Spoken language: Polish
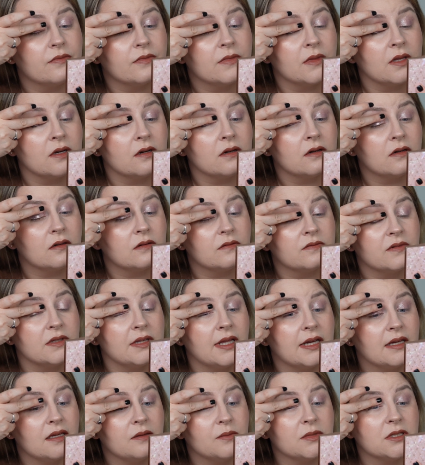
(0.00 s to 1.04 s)
No,
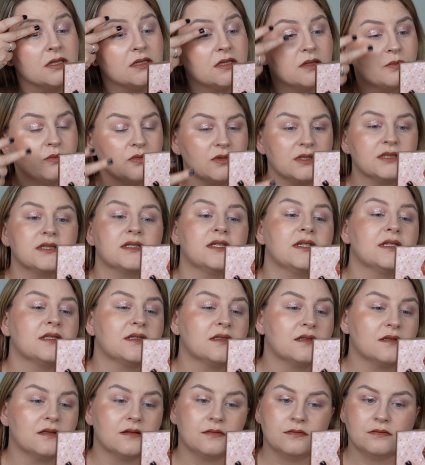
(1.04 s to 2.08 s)
wydaje mi się, że błysk
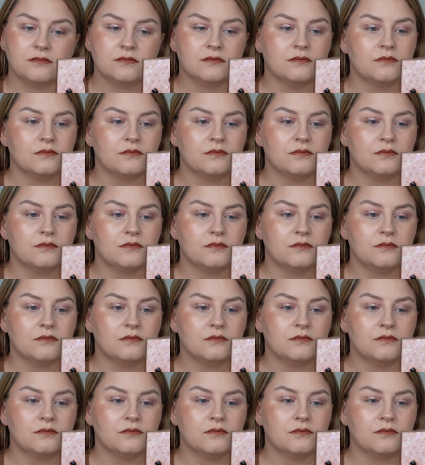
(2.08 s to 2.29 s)
jest